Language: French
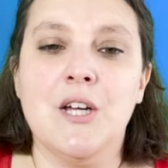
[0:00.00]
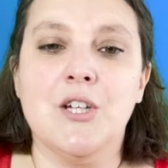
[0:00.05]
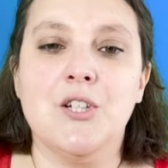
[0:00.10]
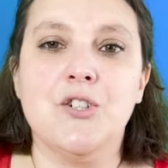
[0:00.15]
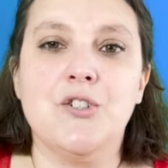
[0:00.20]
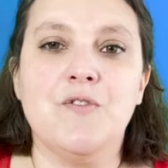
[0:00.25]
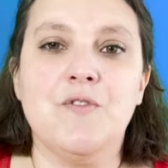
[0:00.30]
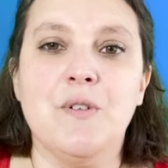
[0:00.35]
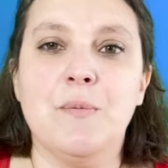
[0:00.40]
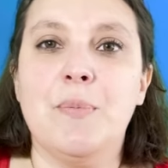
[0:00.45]

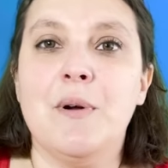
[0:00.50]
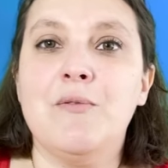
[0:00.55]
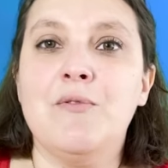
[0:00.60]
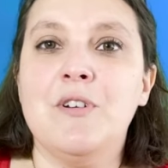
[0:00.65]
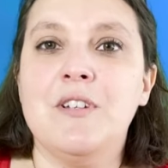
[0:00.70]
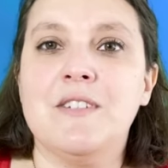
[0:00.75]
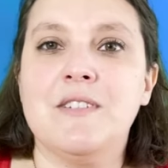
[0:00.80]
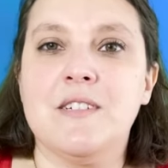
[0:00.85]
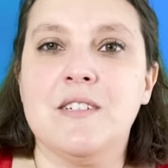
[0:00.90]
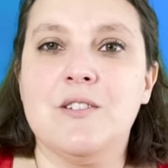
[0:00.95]
Je ne vais pas vous
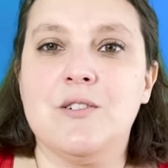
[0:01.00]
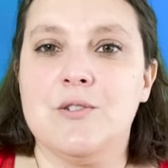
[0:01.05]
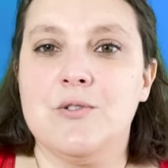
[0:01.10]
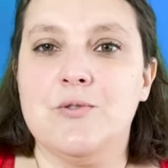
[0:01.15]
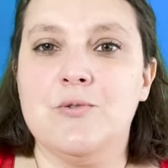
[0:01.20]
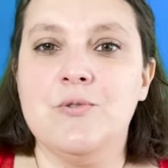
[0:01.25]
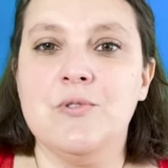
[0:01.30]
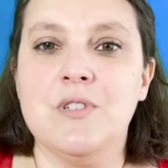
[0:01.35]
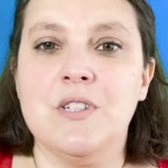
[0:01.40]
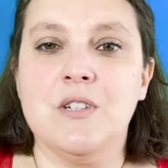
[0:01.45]
laisser dans le
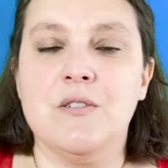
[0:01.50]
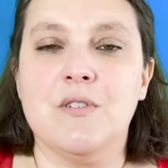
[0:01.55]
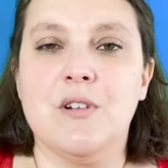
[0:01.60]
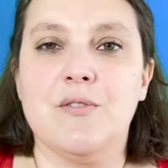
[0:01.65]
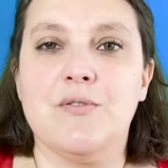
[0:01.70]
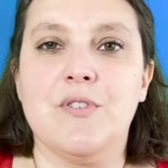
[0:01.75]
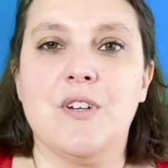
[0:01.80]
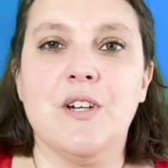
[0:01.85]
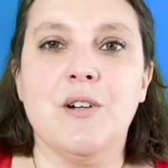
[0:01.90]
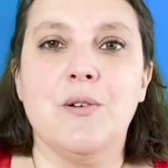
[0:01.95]
doute et on va
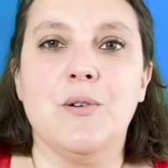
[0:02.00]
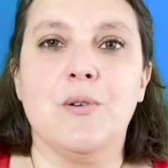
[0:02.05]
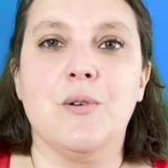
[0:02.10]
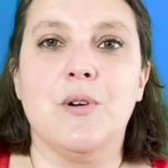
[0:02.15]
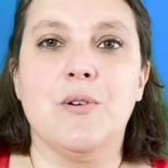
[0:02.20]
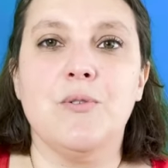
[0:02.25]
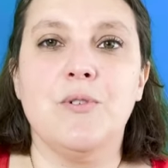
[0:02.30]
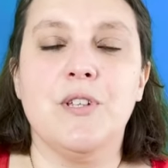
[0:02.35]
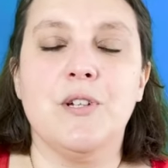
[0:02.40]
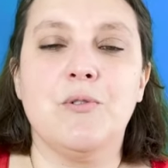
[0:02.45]
faire
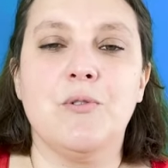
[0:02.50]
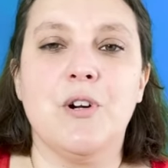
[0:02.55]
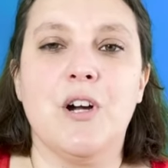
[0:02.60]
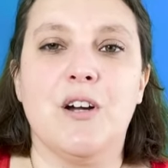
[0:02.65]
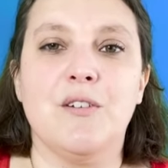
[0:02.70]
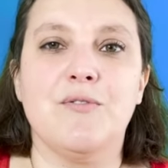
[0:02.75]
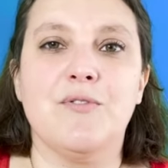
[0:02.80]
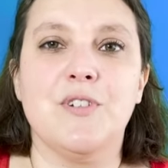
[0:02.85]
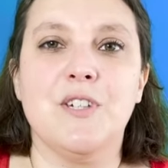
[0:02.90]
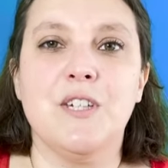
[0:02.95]
une
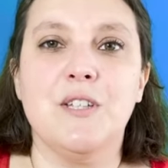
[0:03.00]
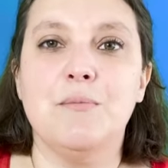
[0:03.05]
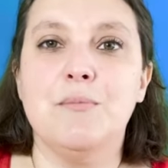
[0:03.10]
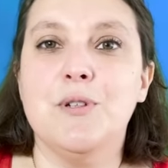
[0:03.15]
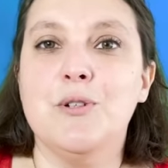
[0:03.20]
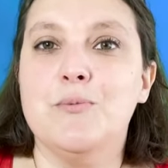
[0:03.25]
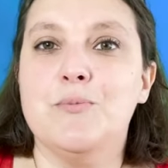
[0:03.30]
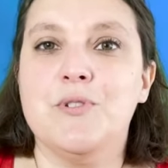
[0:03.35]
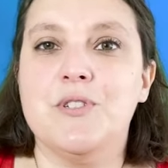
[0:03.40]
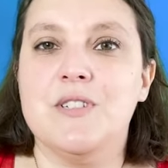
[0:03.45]
échographie, une
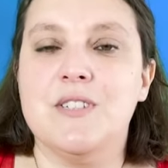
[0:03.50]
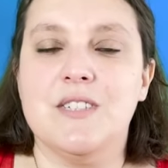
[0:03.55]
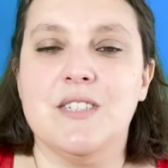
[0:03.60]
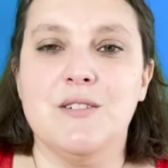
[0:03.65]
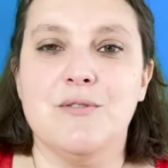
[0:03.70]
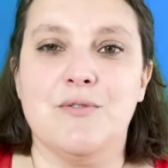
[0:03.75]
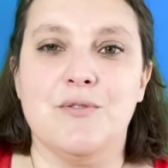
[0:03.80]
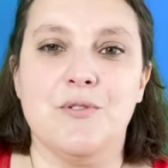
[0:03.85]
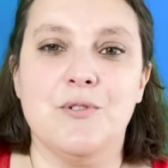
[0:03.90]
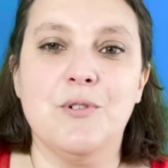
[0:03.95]
biopsie
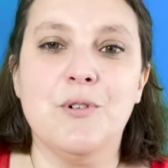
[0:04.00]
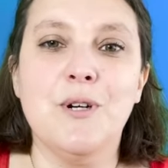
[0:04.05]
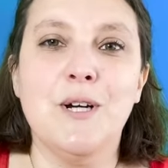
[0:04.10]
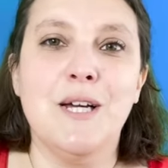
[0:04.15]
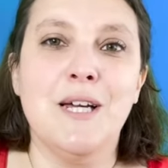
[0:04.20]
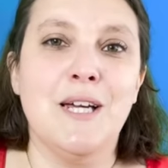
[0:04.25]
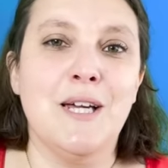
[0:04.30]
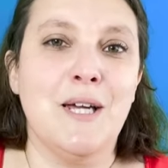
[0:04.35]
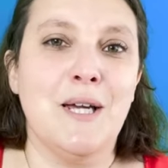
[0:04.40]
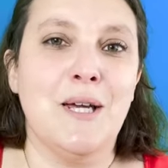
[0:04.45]
s'il faut.
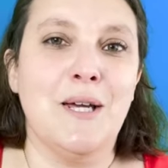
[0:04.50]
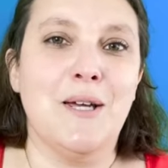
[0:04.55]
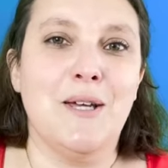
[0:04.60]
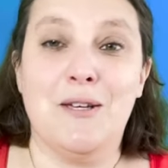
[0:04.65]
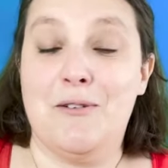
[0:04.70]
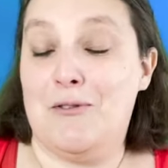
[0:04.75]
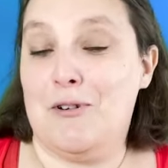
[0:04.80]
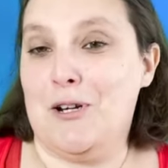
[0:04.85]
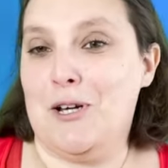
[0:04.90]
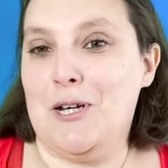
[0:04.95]

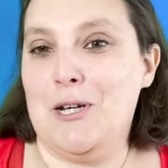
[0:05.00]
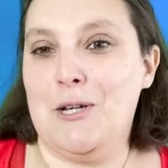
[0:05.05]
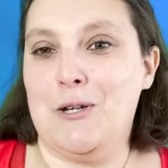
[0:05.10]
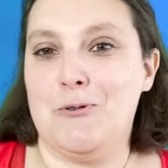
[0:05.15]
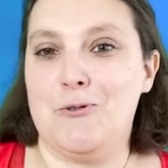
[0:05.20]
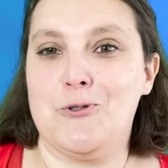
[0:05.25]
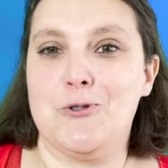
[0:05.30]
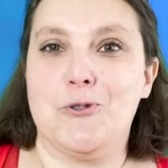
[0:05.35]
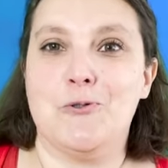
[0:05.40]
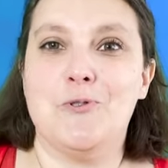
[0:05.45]
Et voilà, et
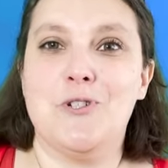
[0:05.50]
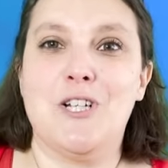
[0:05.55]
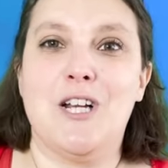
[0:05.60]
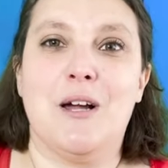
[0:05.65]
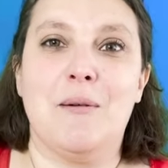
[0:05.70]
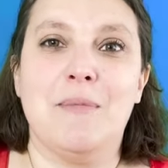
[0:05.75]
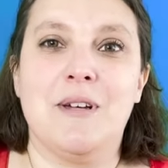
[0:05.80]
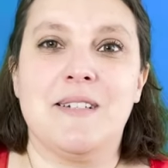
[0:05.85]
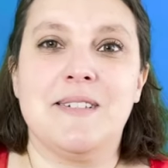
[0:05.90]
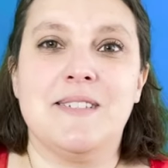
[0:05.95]
aujourd'hui, je la
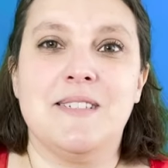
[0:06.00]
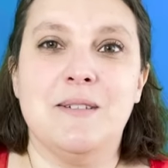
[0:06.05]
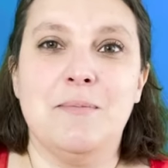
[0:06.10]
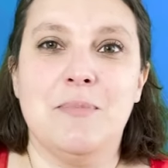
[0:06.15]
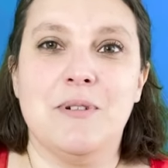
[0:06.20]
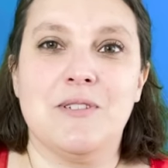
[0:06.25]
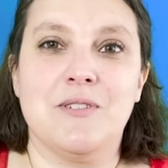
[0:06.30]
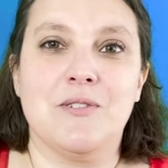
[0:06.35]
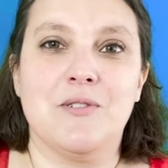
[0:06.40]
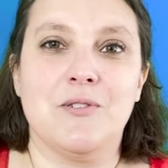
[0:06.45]
remercie
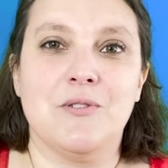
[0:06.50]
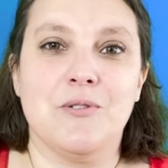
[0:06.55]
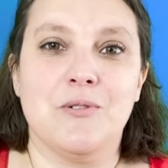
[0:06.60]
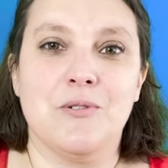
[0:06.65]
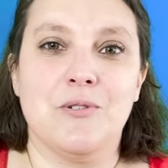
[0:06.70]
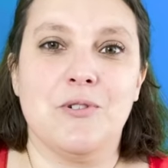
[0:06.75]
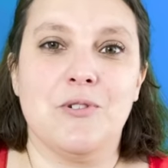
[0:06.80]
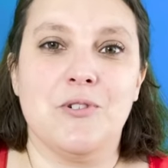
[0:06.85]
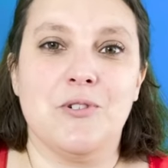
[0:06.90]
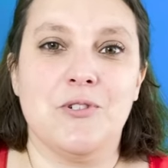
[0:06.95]
parce
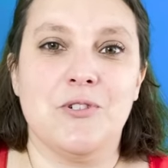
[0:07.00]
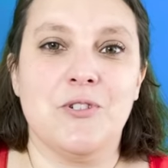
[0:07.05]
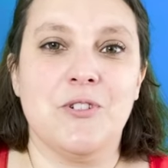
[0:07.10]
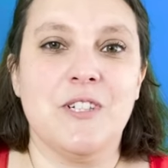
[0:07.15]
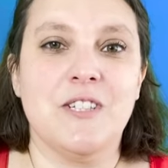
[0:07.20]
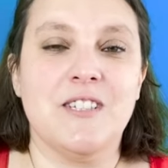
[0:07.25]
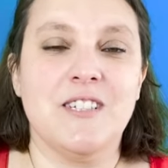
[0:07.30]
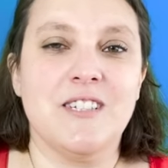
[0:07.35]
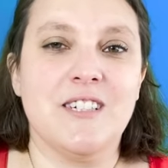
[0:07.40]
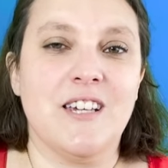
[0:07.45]
que je
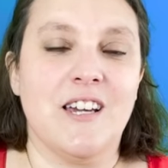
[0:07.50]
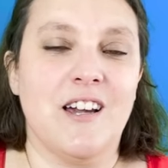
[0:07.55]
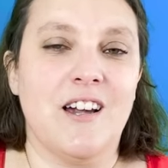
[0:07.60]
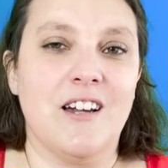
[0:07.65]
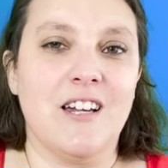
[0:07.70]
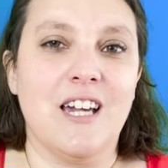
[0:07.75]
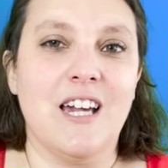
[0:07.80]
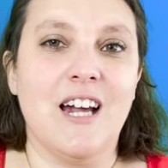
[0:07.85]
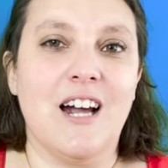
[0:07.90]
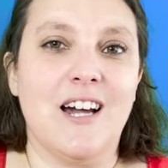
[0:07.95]
n'étais qu'à
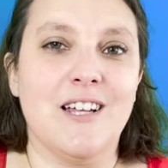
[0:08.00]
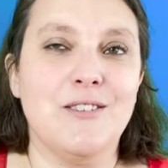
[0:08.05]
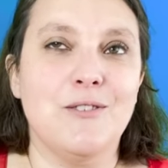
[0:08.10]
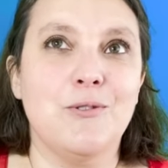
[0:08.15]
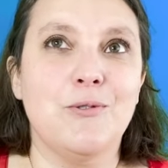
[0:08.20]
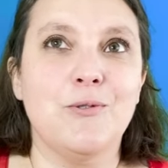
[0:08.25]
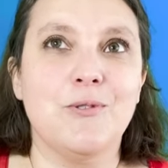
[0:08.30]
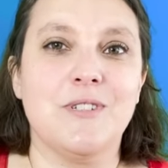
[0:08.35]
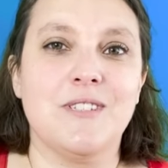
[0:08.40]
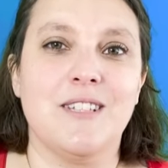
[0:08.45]
un grade
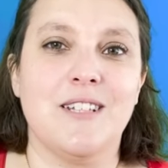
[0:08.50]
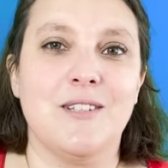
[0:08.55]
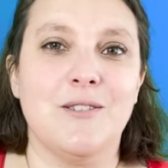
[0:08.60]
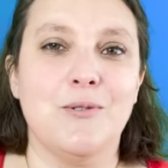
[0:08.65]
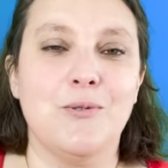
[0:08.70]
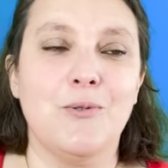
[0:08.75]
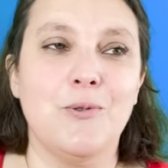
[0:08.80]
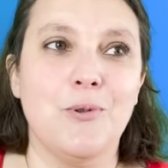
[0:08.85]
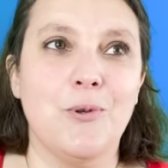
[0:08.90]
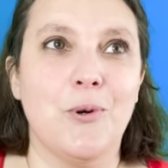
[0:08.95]
2,
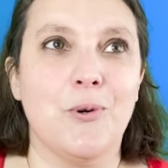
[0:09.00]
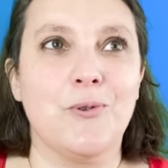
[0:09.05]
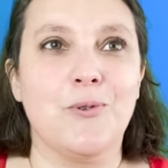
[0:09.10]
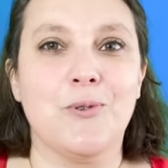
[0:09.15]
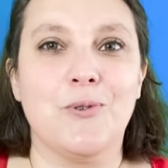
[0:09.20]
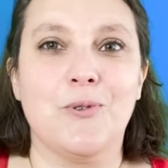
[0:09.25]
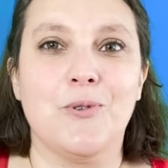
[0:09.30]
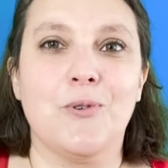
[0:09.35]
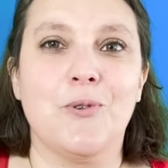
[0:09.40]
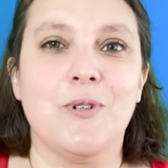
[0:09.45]
stade 2,
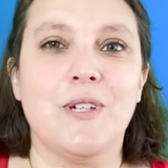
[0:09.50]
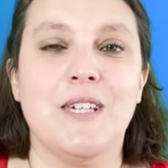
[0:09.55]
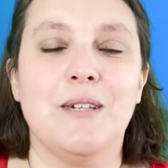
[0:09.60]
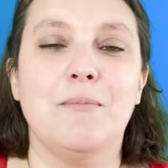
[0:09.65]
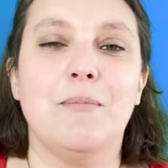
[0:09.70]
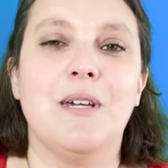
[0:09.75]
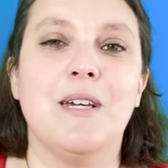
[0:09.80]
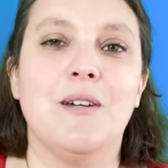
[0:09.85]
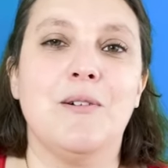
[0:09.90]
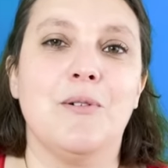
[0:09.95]
entre
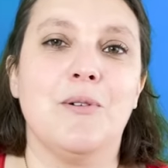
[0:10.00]
guillemets.